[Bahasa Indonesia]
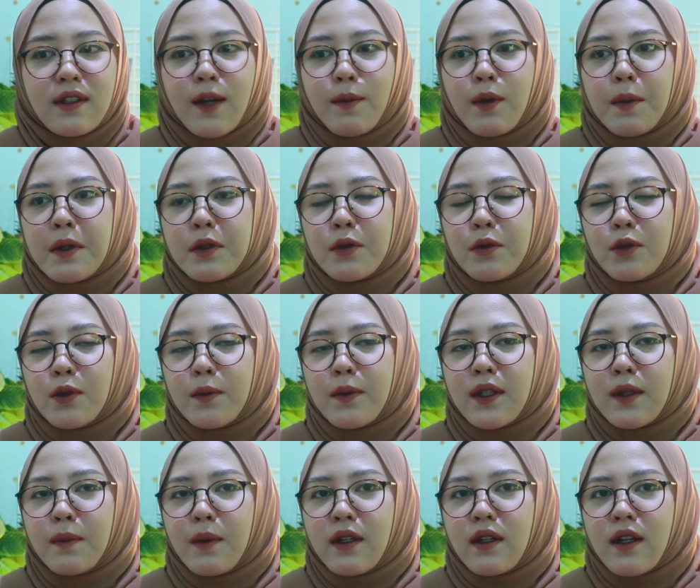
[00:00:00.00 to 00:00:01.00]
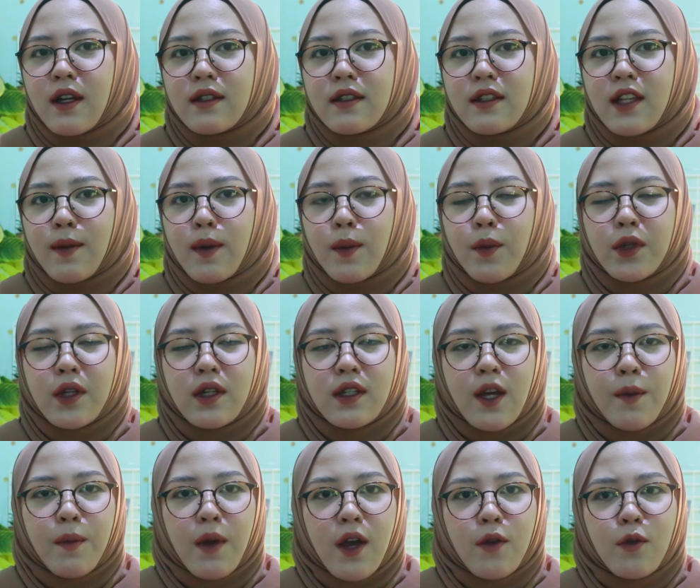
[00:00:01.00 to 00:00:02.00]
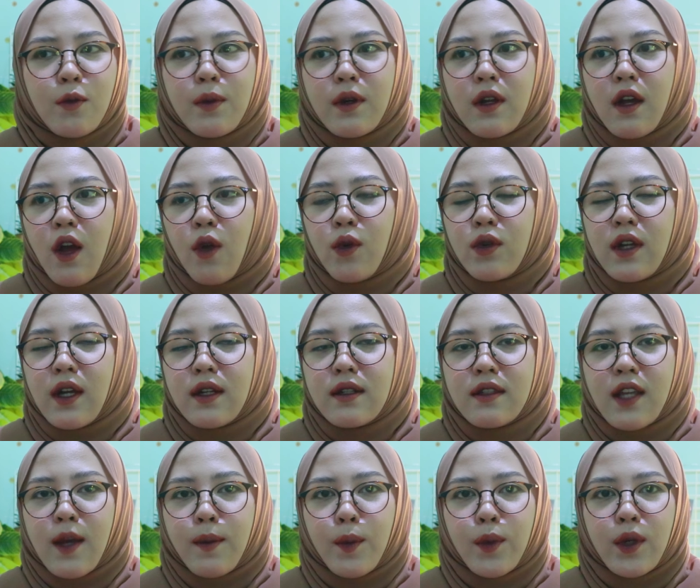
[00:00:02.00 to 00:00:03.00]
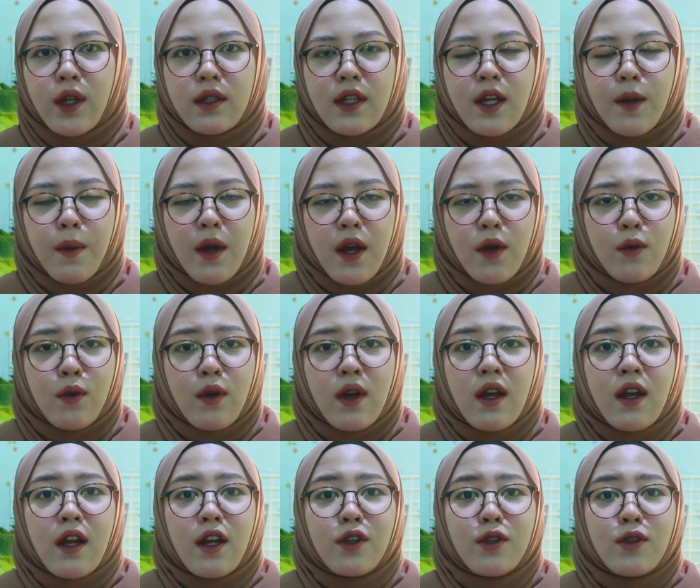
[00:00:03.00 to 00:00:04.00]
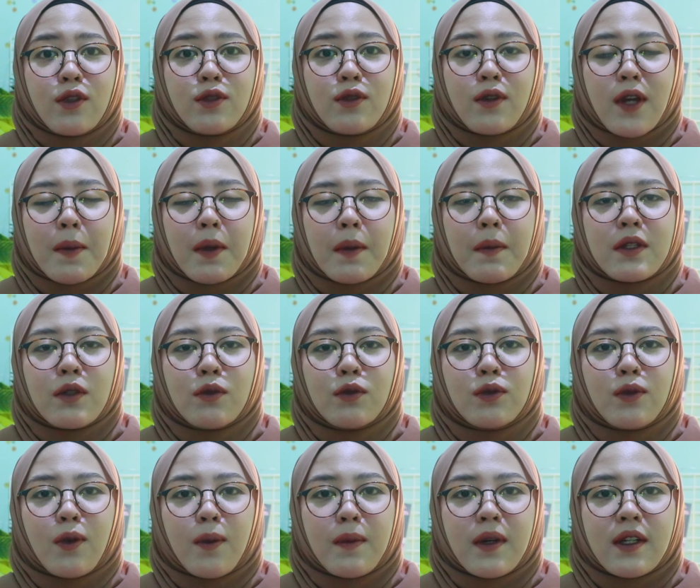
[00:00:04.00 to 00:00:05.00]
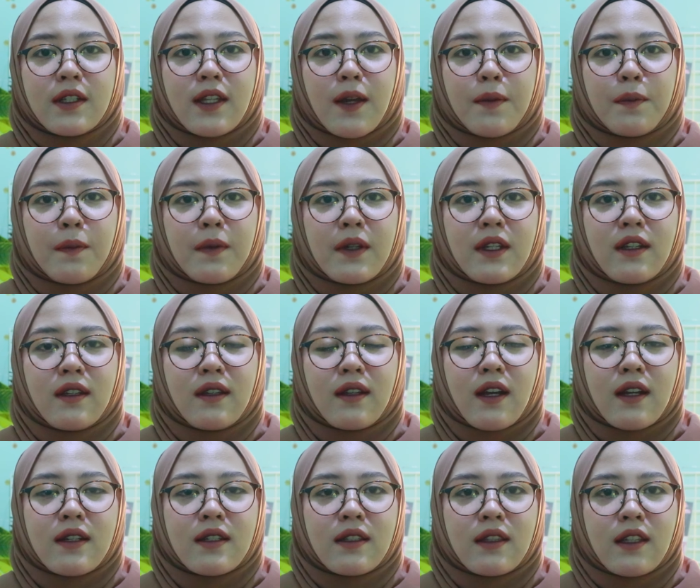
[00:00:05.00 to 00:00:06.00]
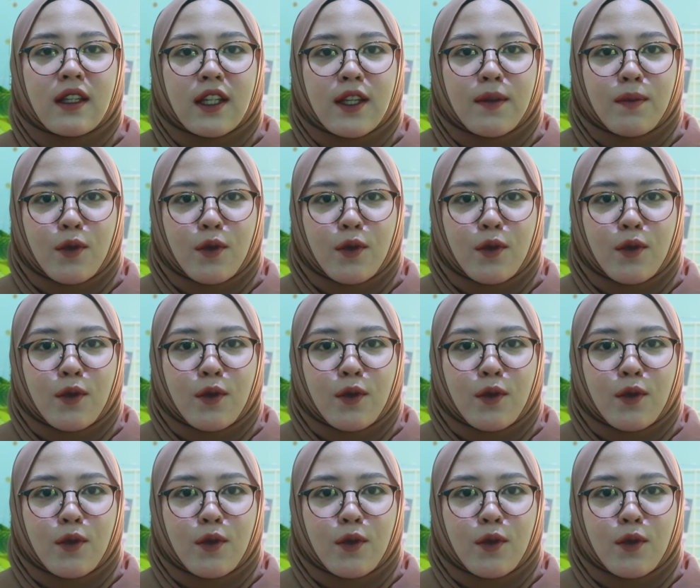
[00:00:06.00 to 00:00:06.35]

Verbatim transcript: Dia bebas untuk berteman dengan siapapun yang dia mau, bergaul dengan siapapun yang dia mau. Nur juga bebas untuk mengenyam pendidikan setinggi